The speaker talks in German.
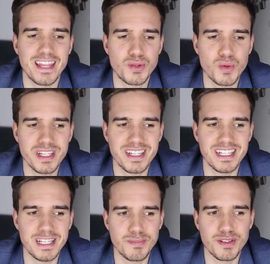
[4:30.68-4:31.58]
Natürlich
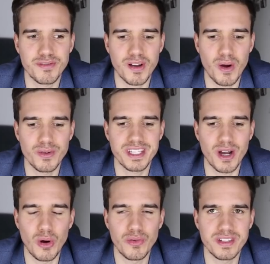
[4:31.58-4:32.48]
liebt die Frau
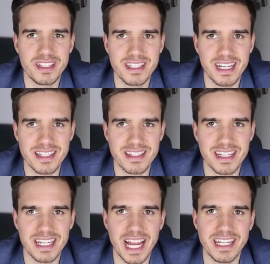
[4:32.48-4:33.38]
dich auch für diese
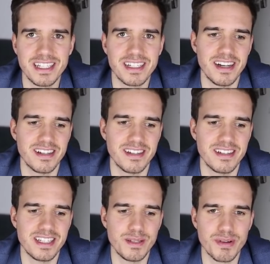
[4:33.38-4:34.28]
ganzen
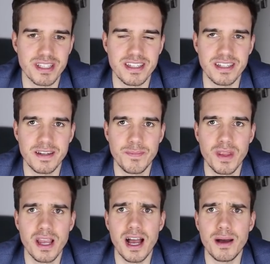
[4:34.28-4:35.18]
Kleinigkeiten, die passieren.
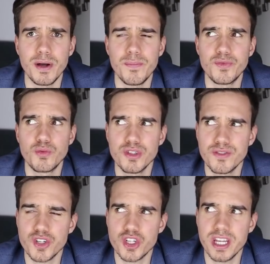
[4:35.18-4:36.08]
Aber du
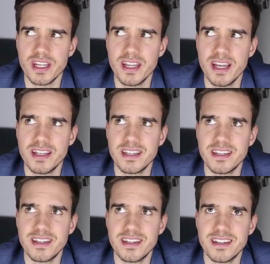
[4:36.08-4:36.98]
musst verstehen,
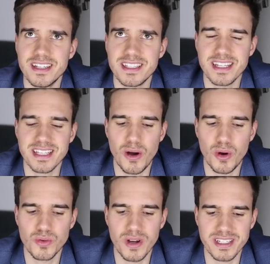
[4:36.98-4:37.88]
dass das
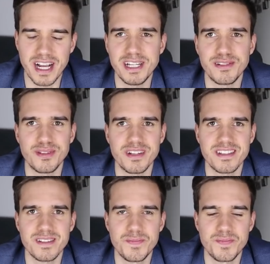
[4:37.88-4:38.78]
auch nur ein Teil davon
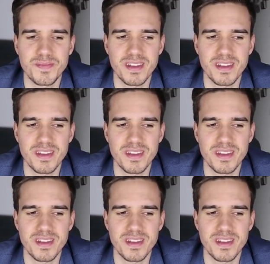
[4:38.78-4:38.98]
ist.